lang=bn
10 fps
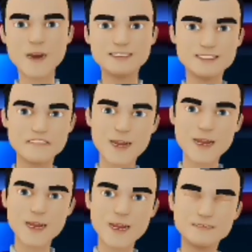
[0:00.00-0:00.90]
হবে না
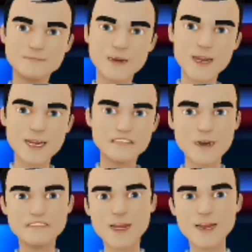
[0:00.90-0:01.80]
কিন্তু তার
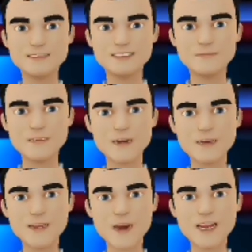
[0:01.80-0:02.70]
প্রথম পছন্দ কিন্তু
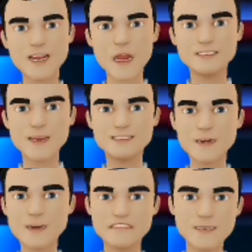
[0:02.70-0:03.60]
ইস্টবেঙ্গল
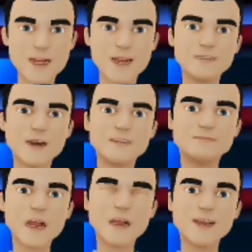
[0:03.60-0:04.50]
তাই ইস্টবেঙ্গলে
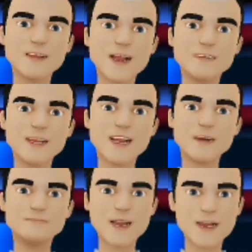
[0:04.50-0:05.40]
তিনি কিন্তু
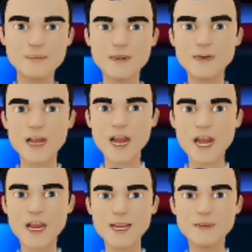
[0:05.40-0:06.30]
মোহামেডানের পর
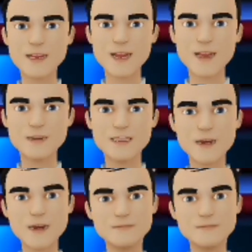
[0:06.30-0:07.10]
ইস্টবেঙ্গলের যেই অফার পেল